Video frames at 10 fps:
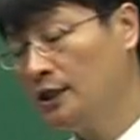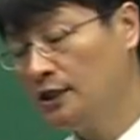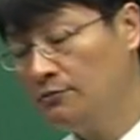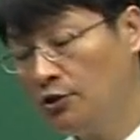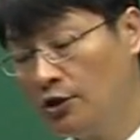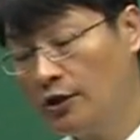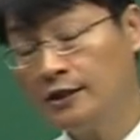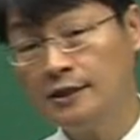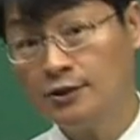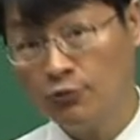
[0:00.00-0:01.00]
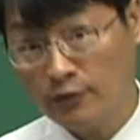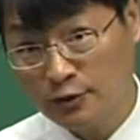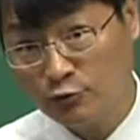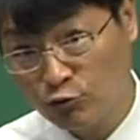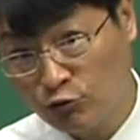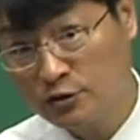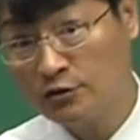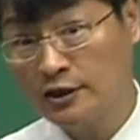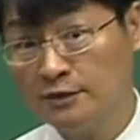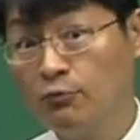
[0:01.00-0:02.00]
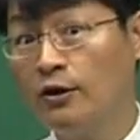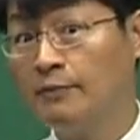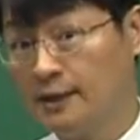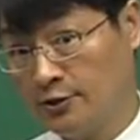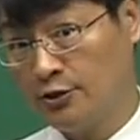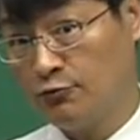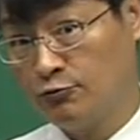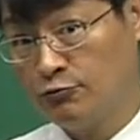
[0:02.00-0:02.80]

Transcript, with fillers: 금융기관에서 제공하는 유동성까지 포함하는 경우.